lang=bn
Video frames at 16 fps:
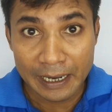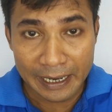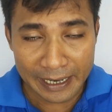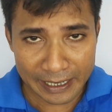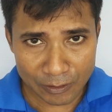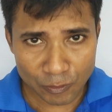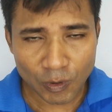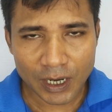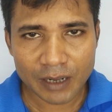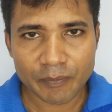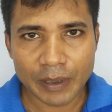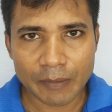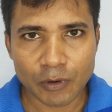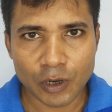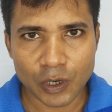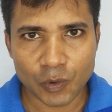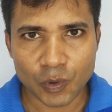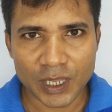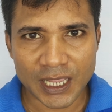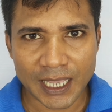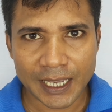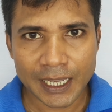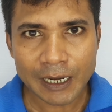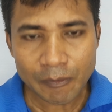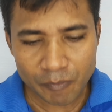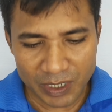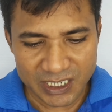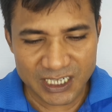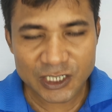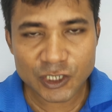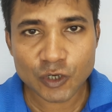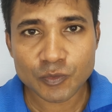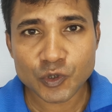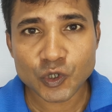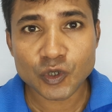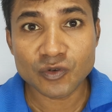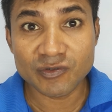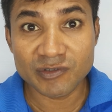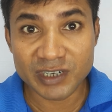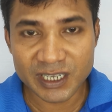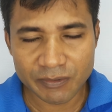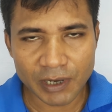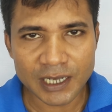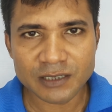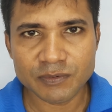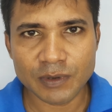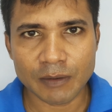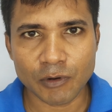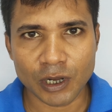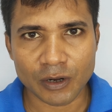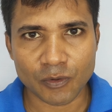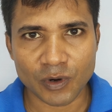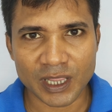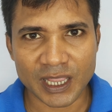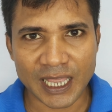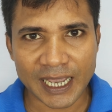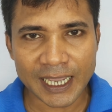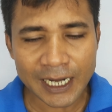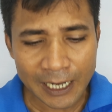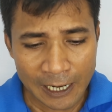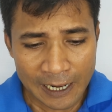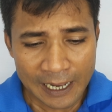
নেটওয়ার্ক ব্যবহার করে থাকেন বা যে সমস্ত ডিভাইস ব্যবহার করে থাকেন